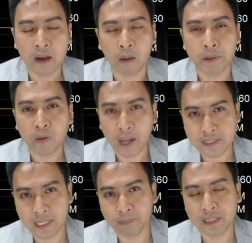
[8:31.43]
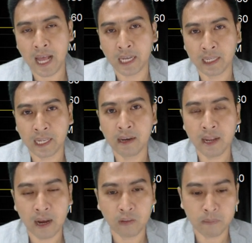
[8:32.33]
ไม่ต้องการชี้นำทิศทางดังนั้นแล้ว
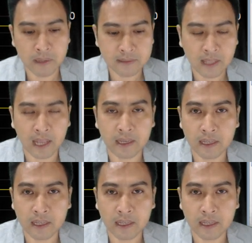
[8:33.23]
เนี่ยเราจะไม่ใส่